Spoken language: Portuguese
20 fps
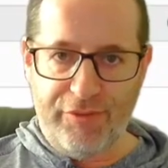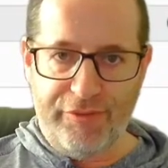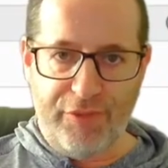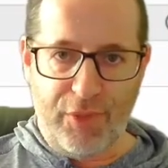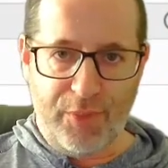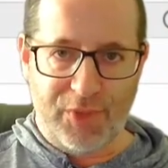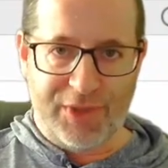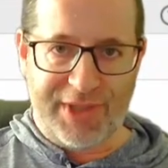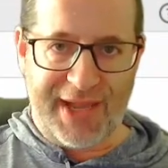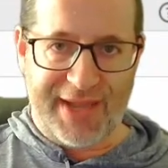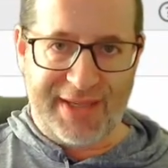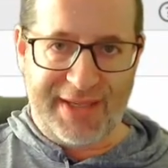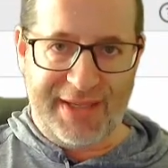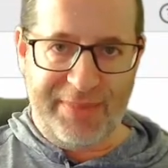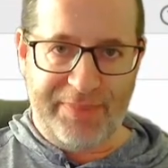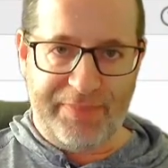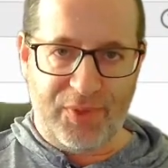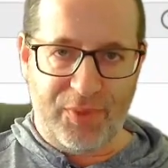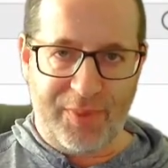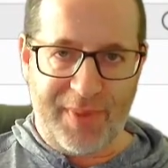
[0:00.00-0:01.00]
Vou mudar aqui
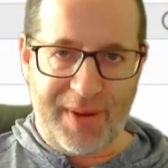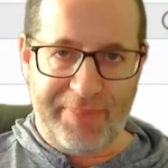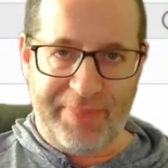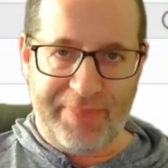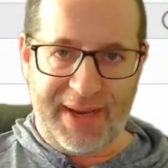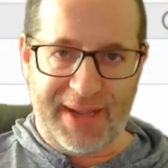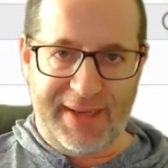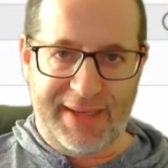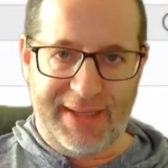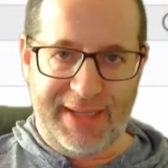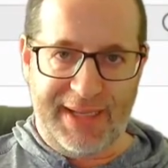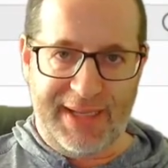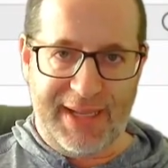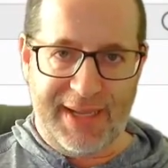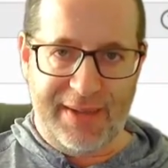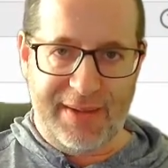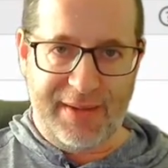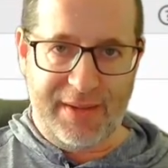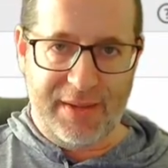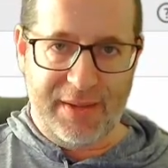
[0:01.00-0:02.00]
para uma
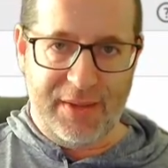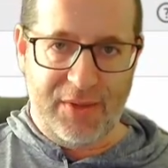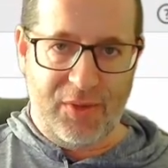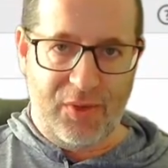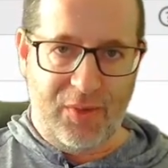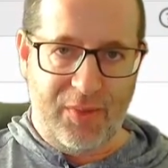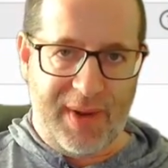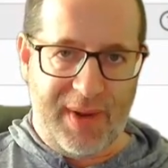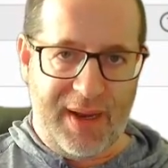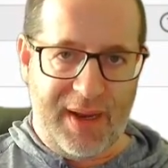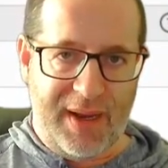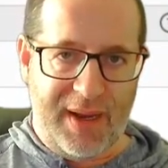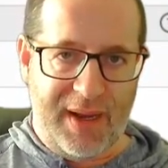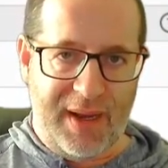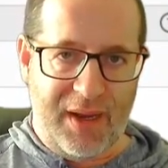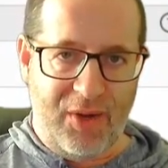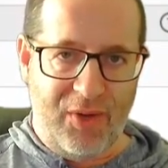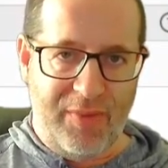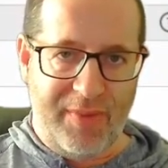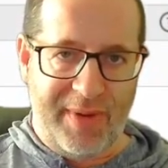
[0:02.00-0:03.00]
planilha,
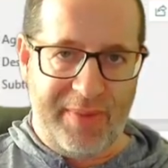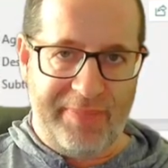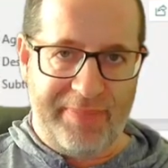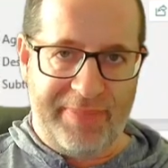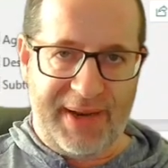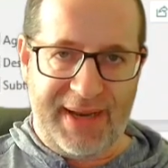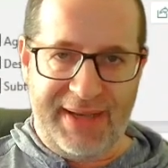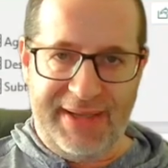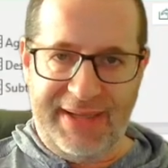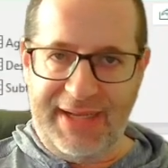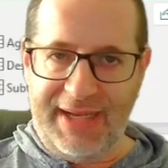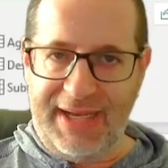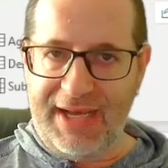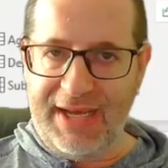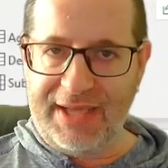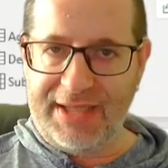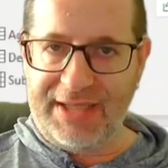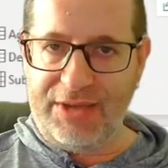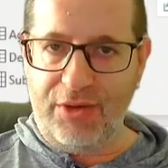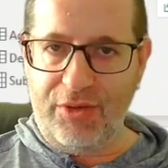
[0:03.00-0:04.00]
uma, uma
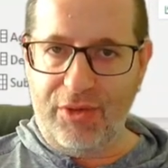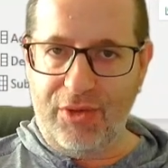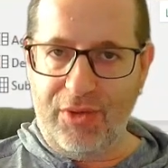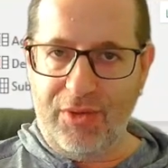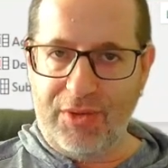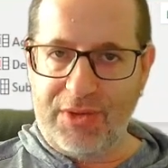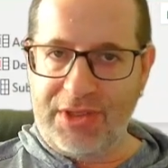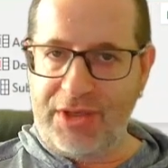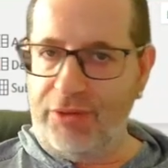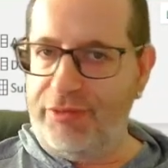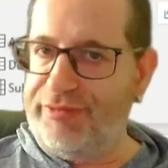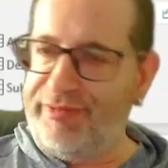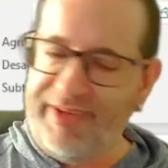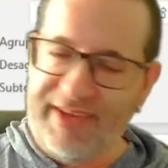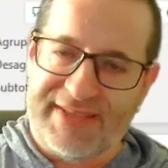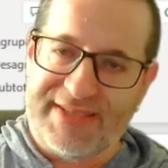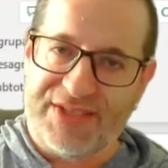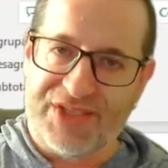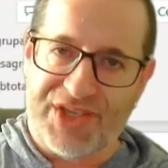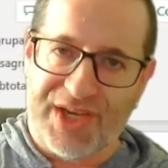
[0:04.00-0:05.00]
planilha que eu, que eu
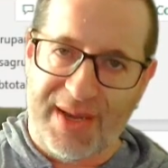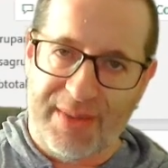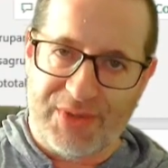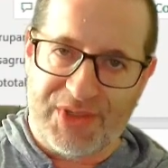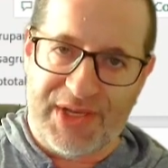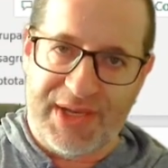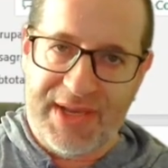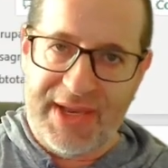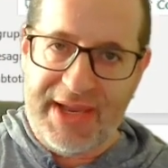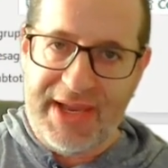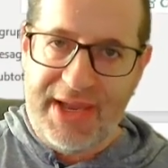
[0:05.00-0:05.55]
fiz, digamos.